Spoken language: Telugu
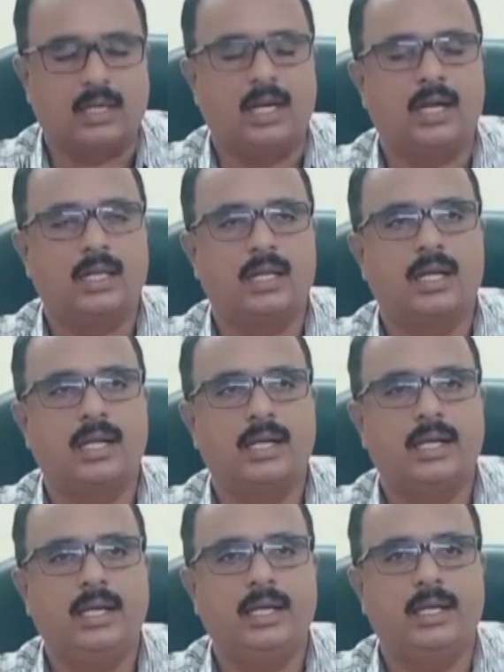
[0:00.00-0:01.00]
కలెక్టర్
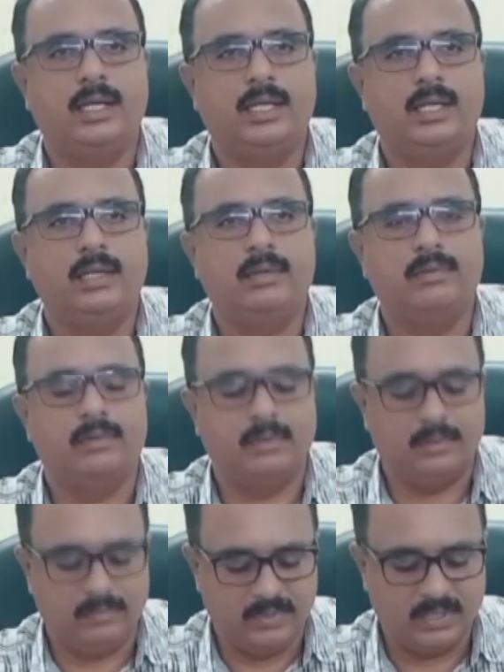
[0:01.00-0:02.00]
గారికి ఇటు
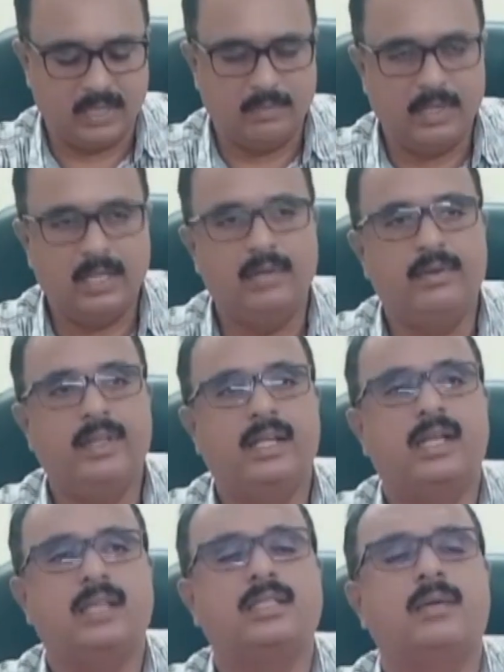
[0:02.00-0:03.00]
విషయమై
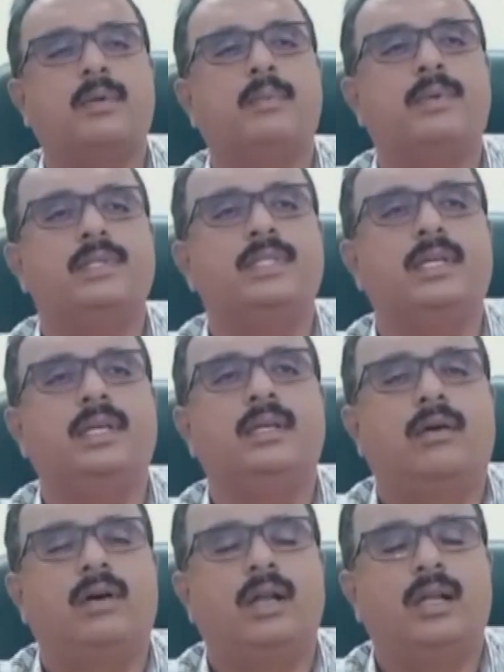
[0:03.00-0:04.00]
నివేదిక సమర్పించి
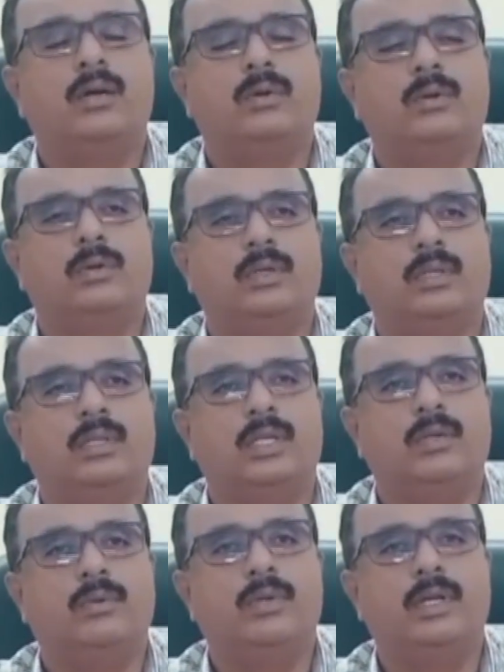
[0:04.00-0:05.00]
వాళ్లకు
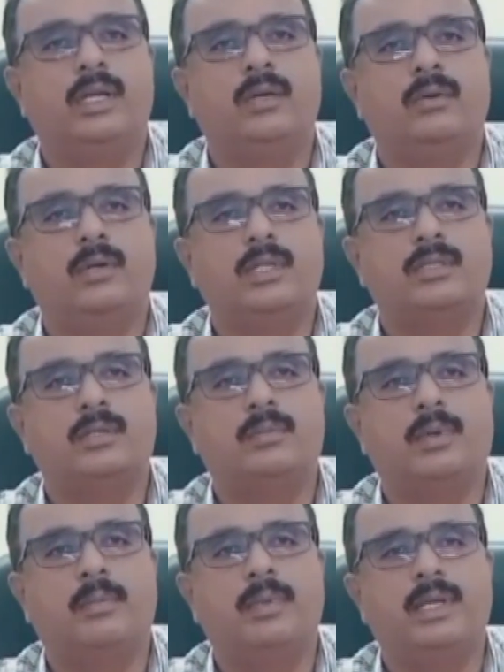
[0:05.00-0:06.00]
ఇరువురికి నోటీసులు
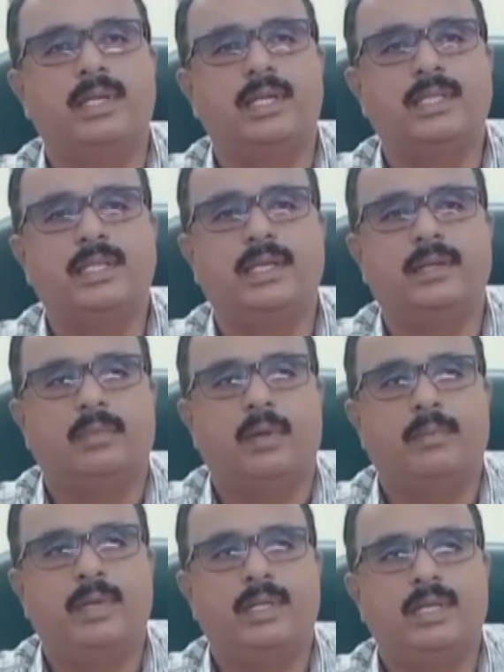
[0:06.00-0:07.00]
పంపిణీ చేసి
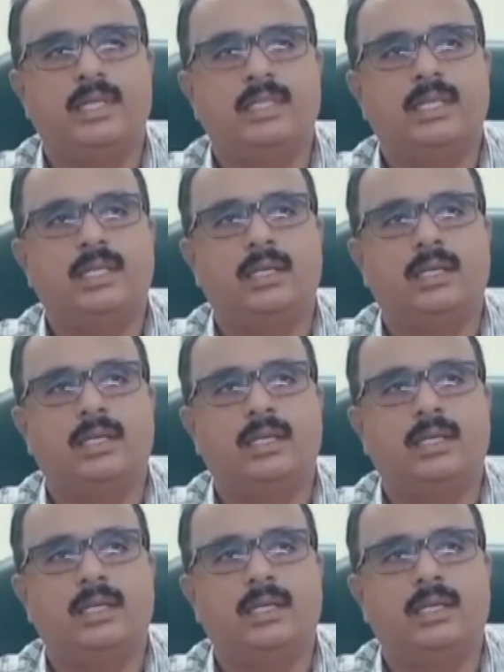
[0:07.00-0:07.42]
పంపిణీ చేసి